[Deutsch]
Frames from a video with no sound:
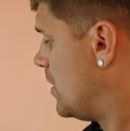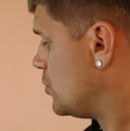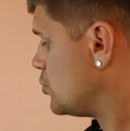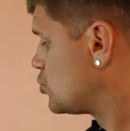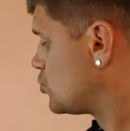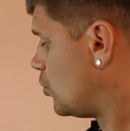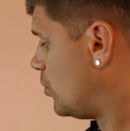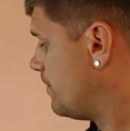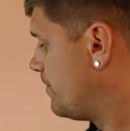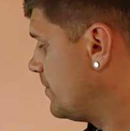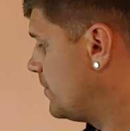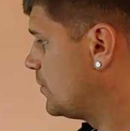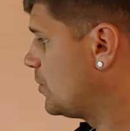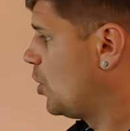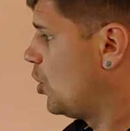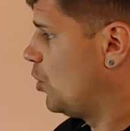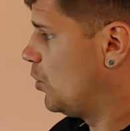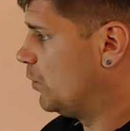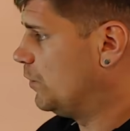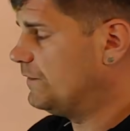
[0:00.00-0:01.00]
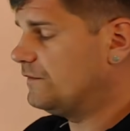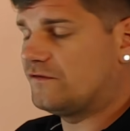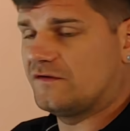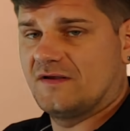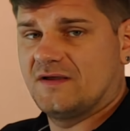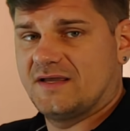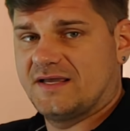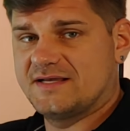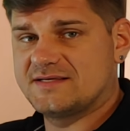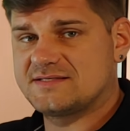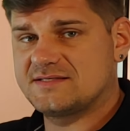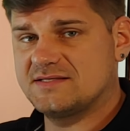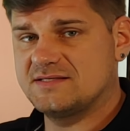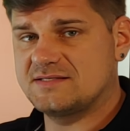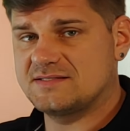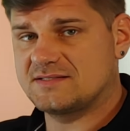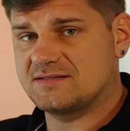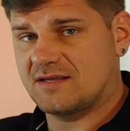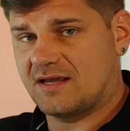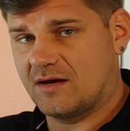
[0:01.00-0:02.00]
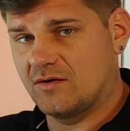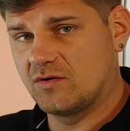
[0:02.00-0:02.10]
Sturmböen und es ist